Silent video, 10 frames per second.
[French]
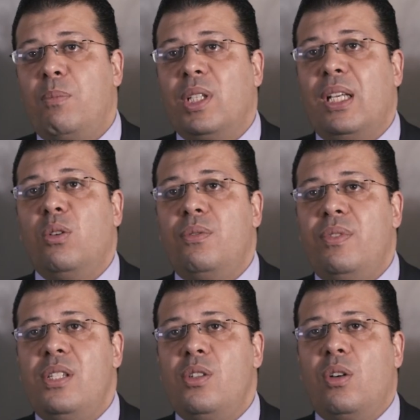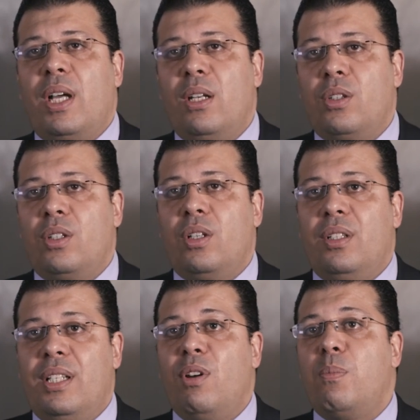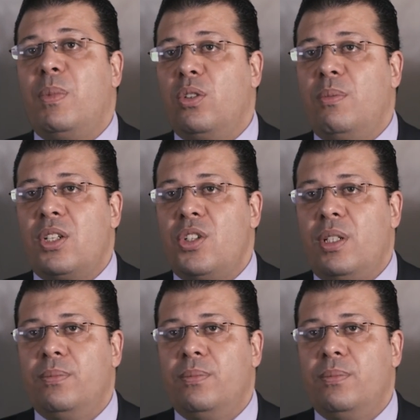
répondre à notre vision et à notre euh, développement de marché.